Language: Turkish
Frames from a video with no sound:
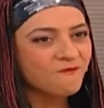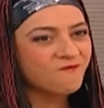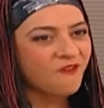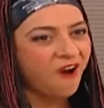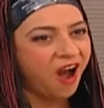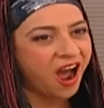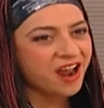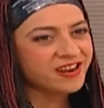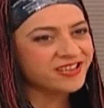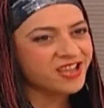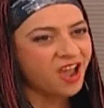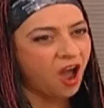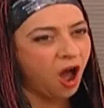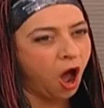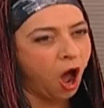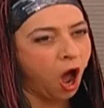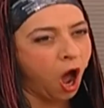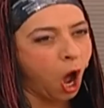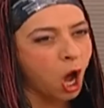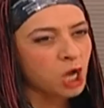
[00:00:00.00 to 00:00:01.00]
Var
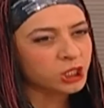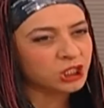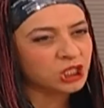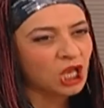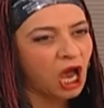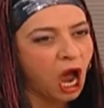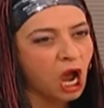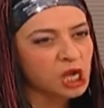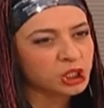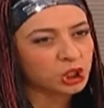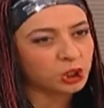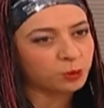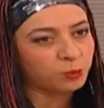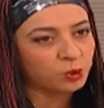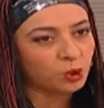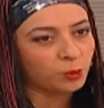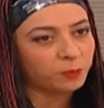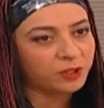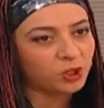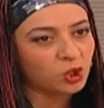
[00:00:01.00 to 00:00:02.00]
ya, Sacit
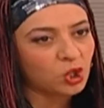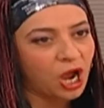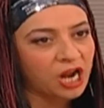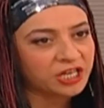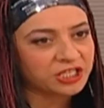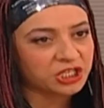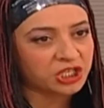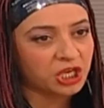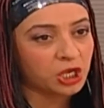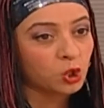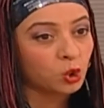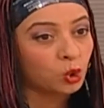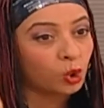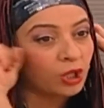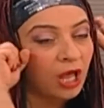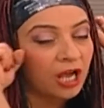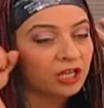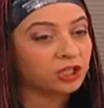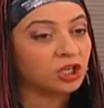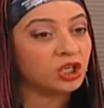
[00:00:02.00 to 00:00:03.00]
bunu bir duyarsa senin
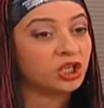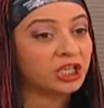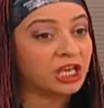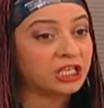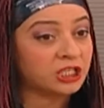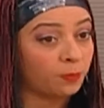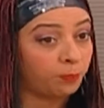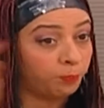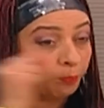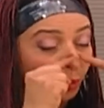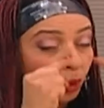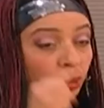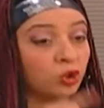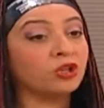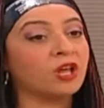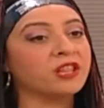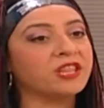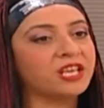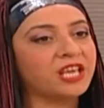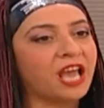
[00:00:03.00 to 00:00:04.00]
kulaklarını kesip
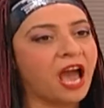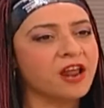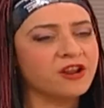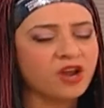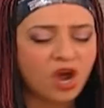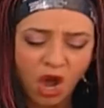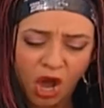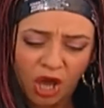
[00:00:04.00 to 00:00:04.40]
burnuna diker.